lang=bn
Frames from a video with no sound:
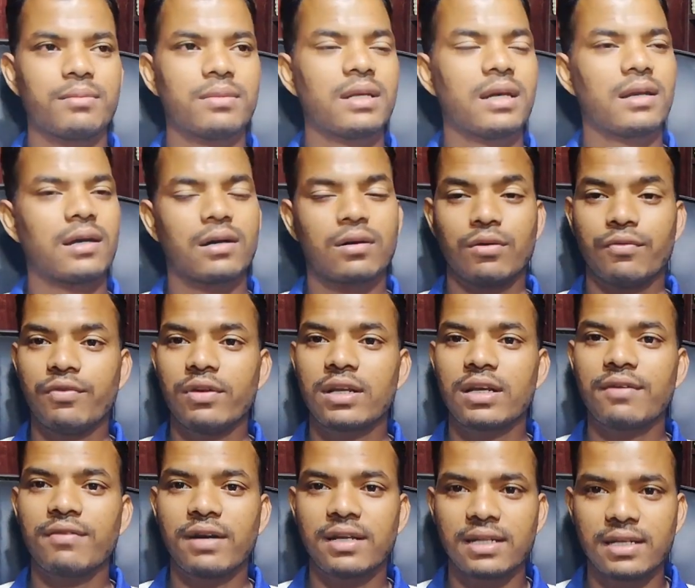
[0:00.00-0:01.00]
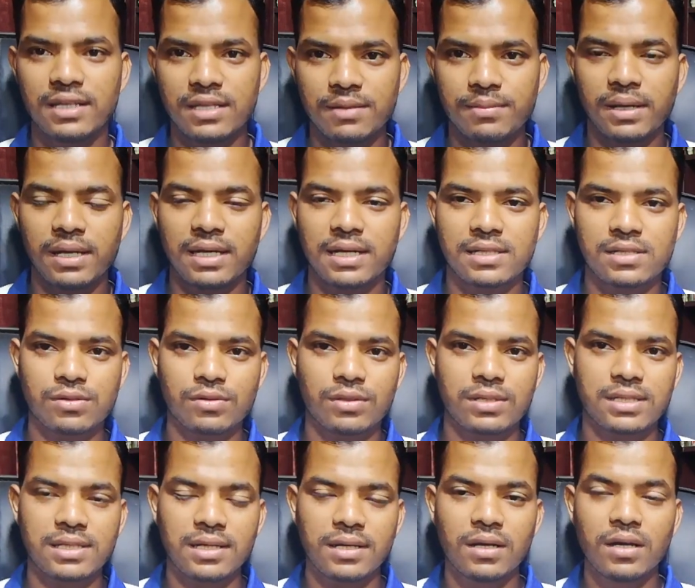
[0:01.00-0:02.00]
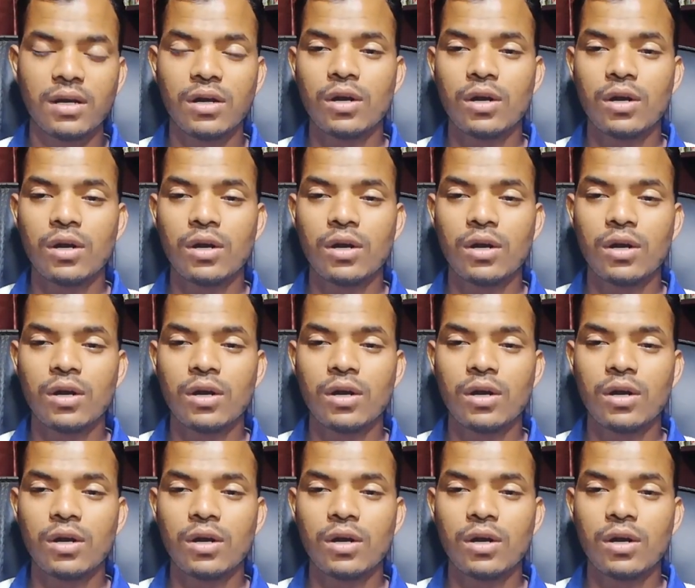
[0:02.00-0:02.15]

যারা কপিলকে ফায়দা দিয়ে বাইরে কাজ করতেছেন